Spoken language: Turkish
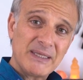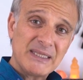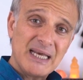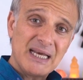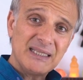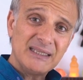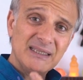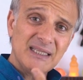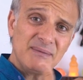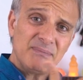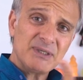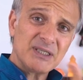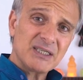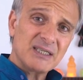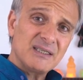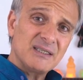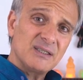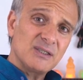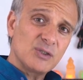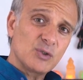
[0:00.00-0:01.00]
bedende bir
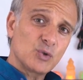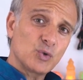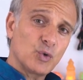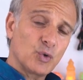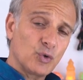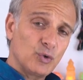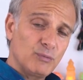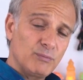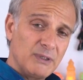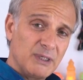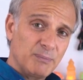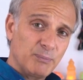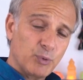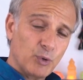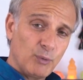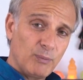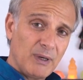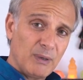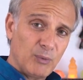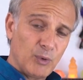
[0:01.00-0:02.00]
sorun, bir
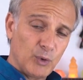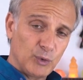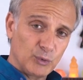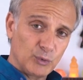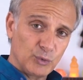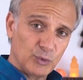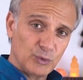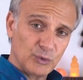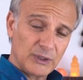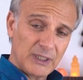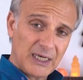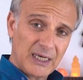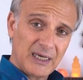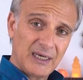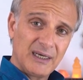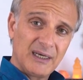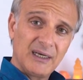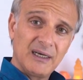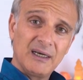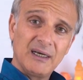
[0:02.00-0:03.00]
problem olduğunda
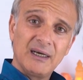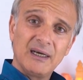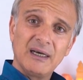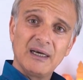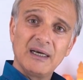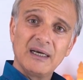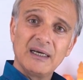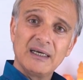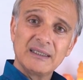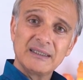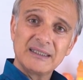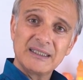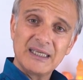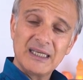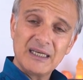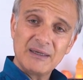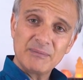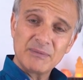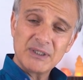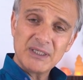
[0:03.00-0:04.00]

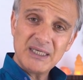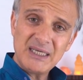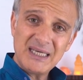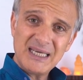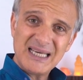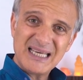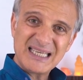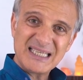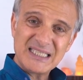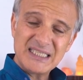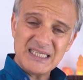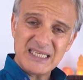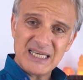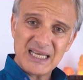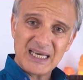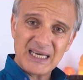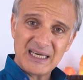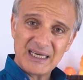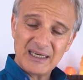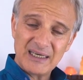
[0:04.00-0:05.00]
diyelim ki
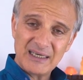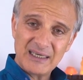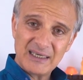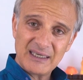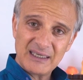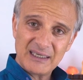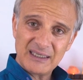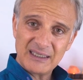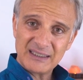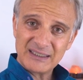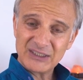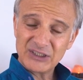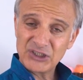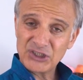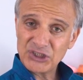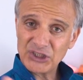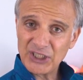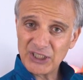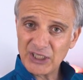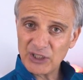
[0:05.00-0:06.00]
yine
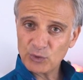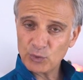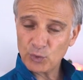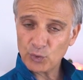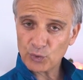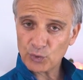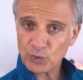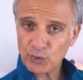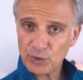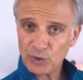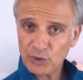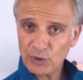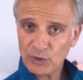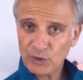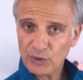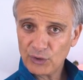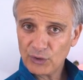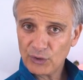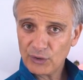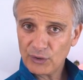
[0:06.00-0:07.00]
dışarıya doğru
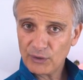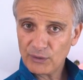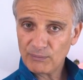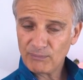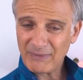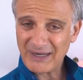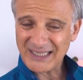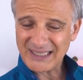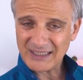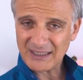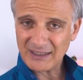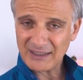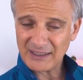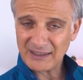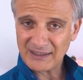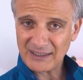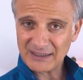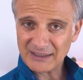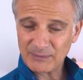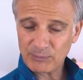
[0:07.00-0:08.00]
manyetik
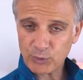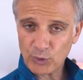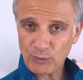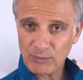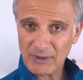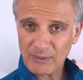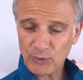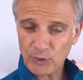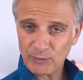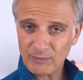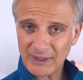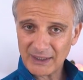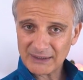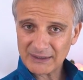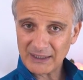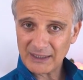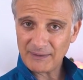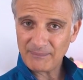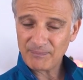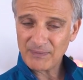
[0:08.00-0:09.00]
alanlarda problem
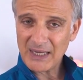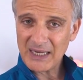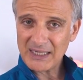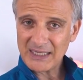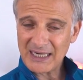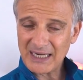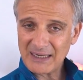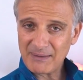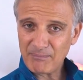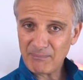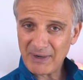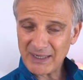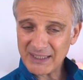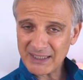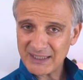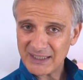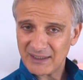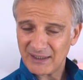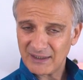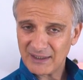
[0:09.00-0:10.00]
olmakta. Yani
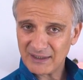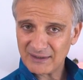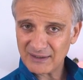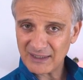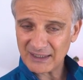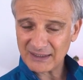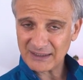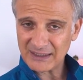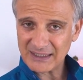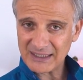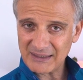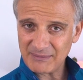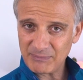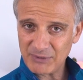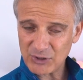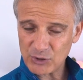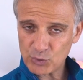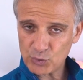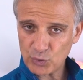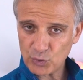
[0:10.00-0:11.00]
manyetik alanlardaki
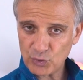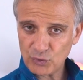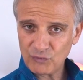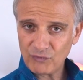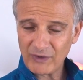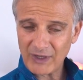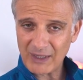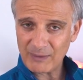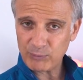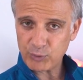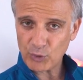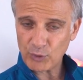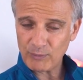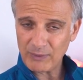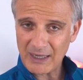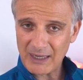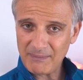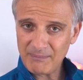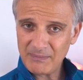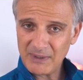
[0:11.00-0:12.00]
bir sorun veya
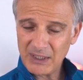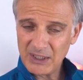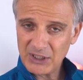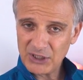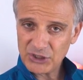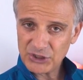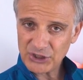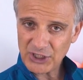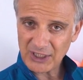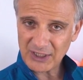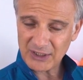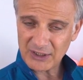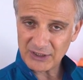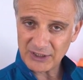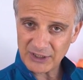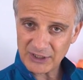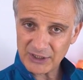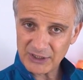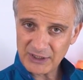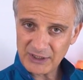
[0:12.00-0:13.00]
problem
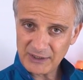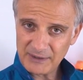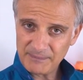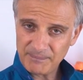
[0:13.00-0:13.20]
şakraları,